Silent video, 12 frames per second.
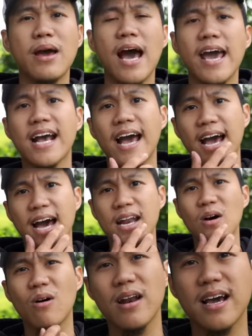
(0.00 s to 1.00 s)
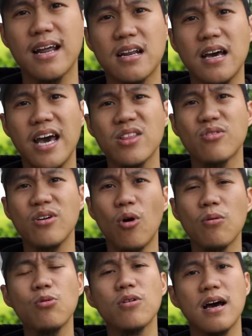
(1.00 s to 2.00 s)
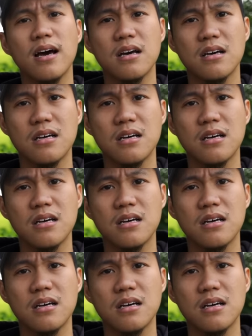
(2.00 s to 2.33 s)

ให้ไกด์คัดออกแล้วกันไอตรงนี้โอ๊คพูดอะ